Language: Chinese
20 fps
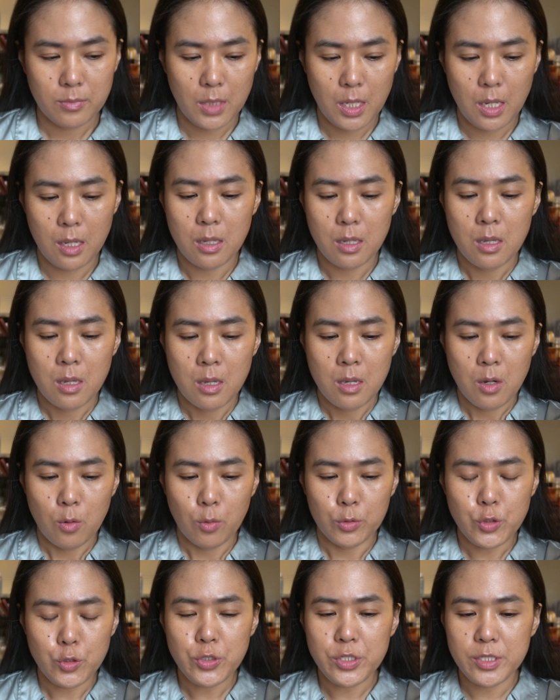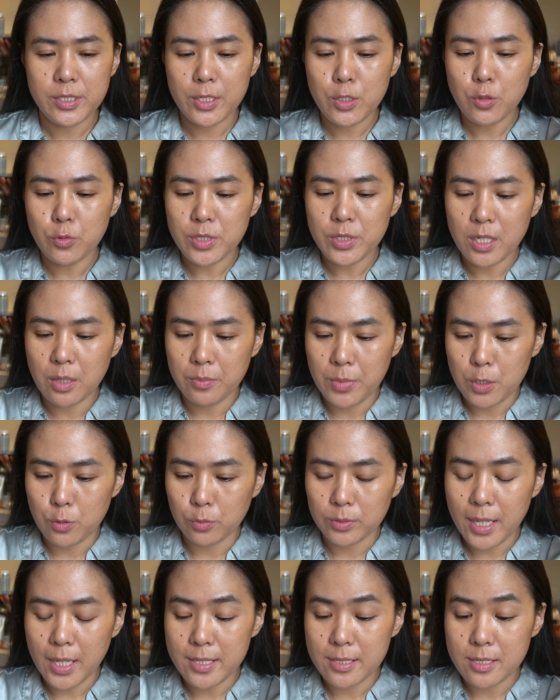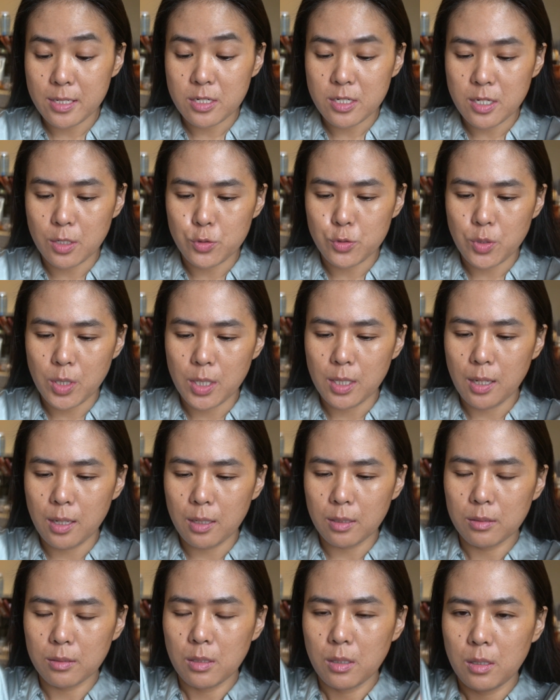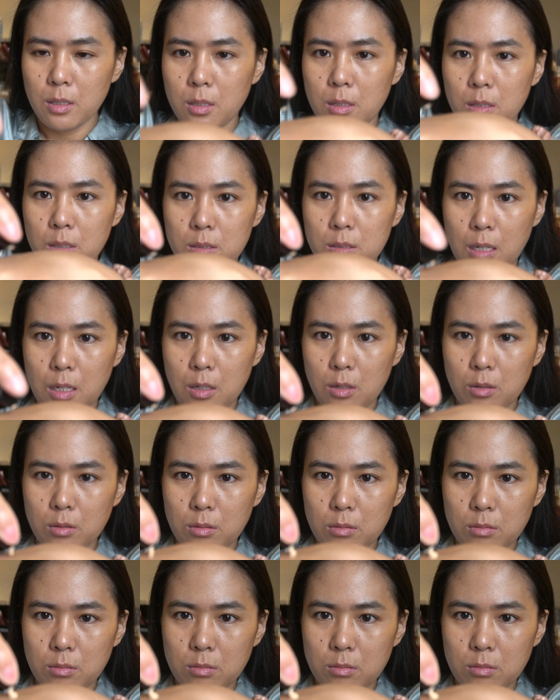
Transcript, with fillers: 哎，我就直接用这个美容蛋先上妆啊。然后